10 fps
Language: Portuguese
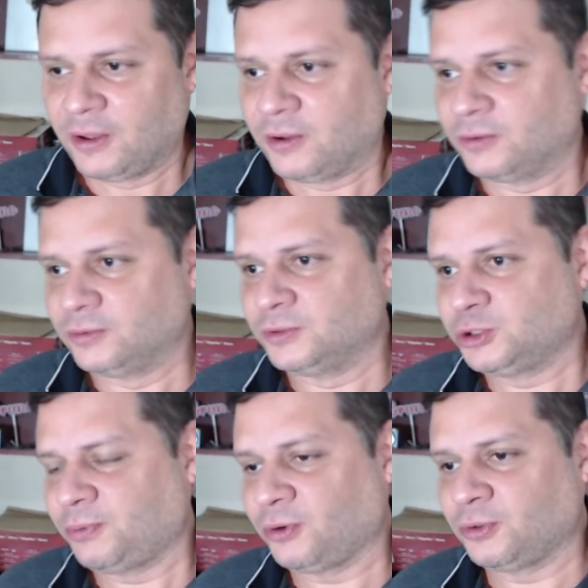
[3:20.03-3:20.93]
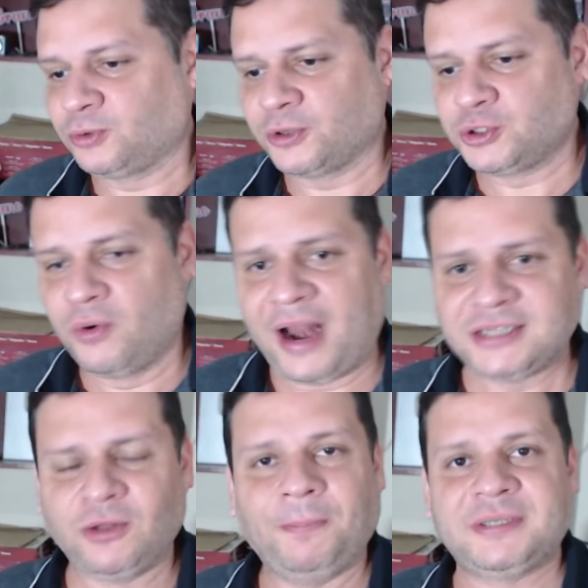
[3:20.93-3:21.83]
os produtores rurais
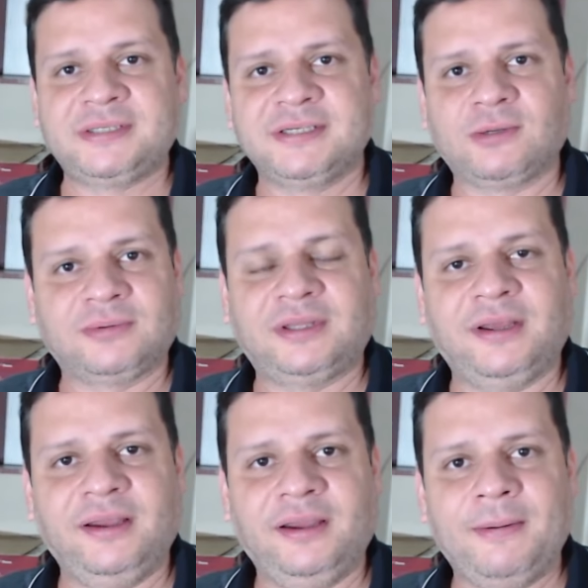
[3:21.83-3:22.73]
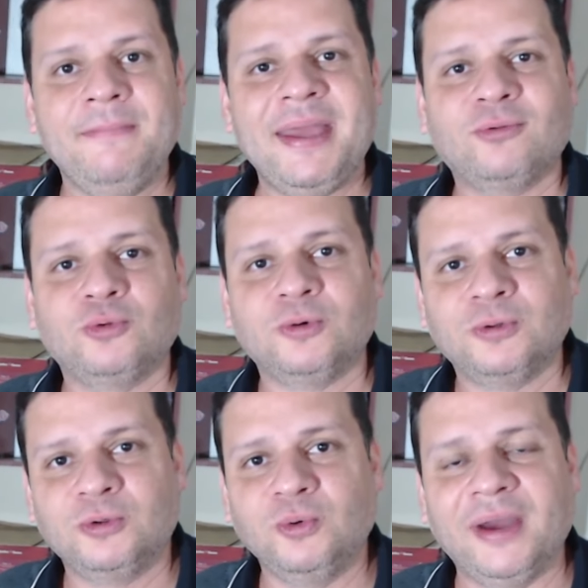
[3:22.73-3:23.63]
não precisam ter medo
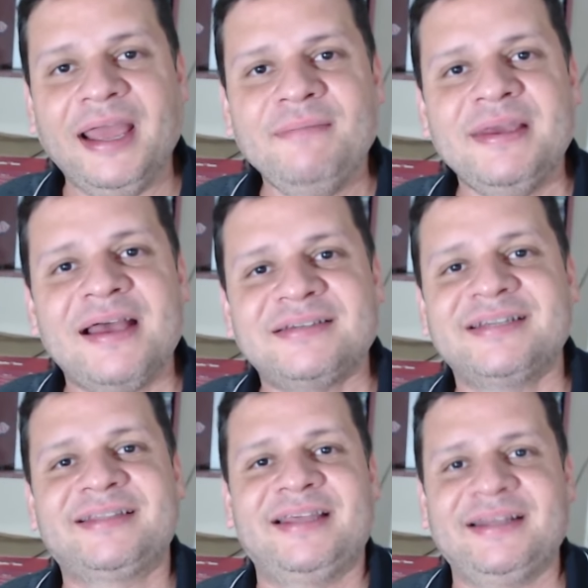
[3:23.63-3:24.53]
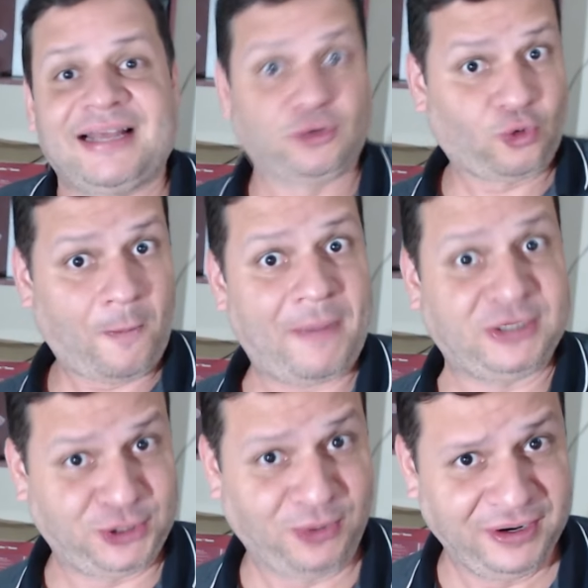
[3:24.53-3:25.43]
do MST, das
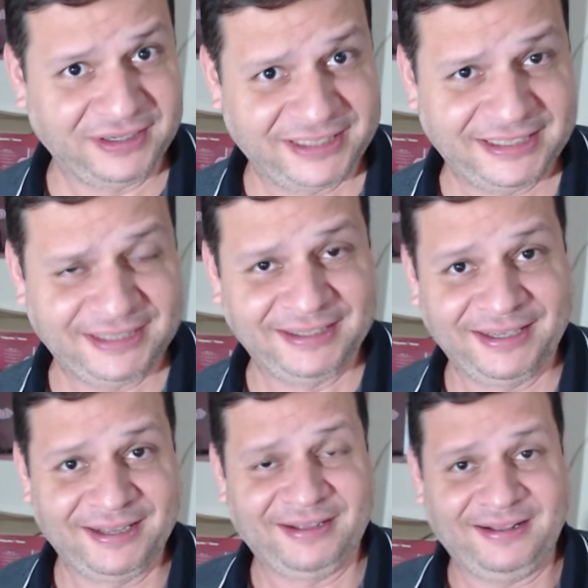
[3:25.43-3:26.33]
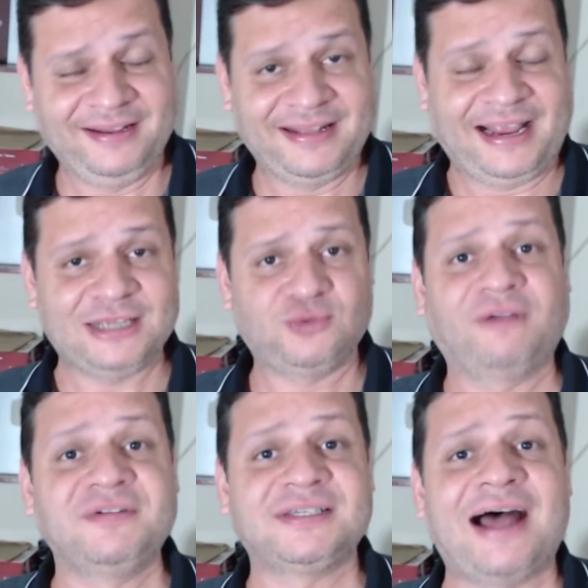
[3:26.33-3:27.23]
ocupações. É, ainda quer
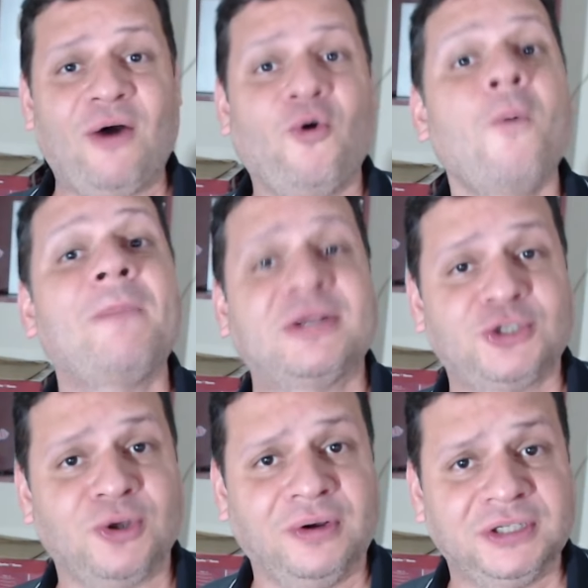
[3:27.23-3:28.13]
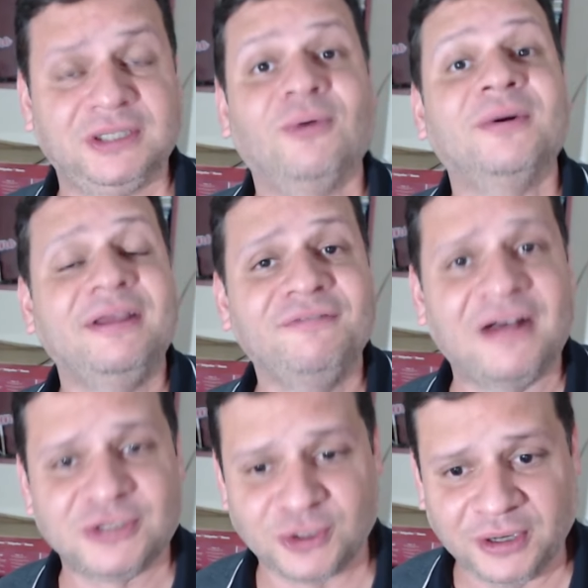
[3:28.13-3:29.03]
suavizar ocupações, não,
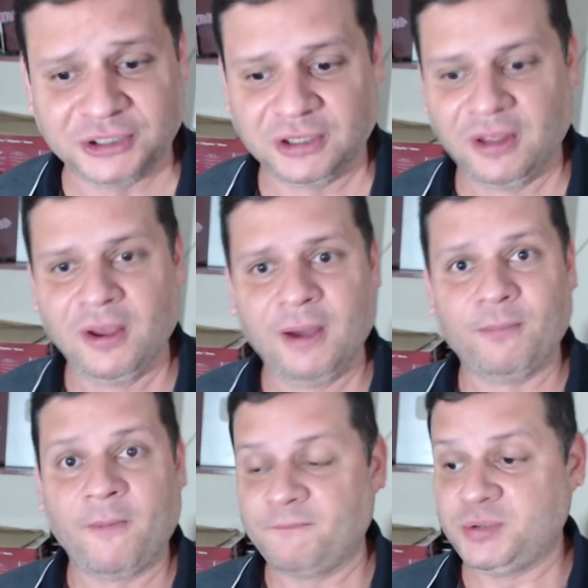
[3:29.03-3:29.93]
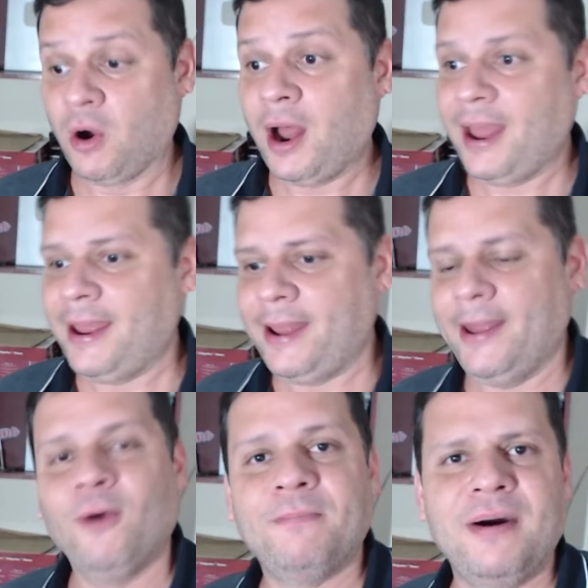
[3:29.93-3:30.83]
invasões. Pior é, é,
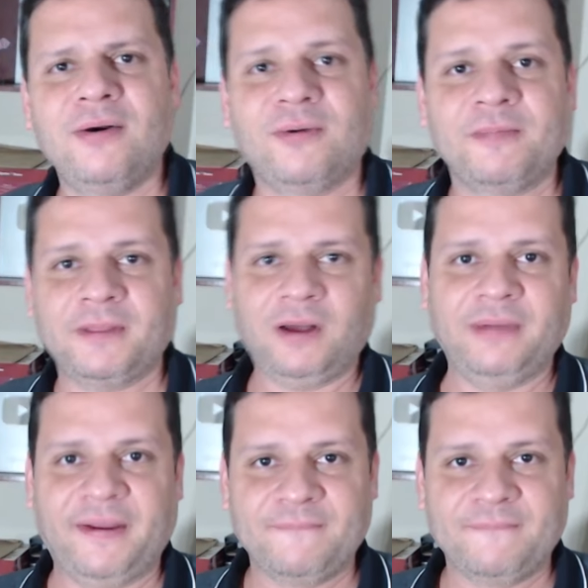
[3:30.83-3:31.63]
é, o banco. Calma aí.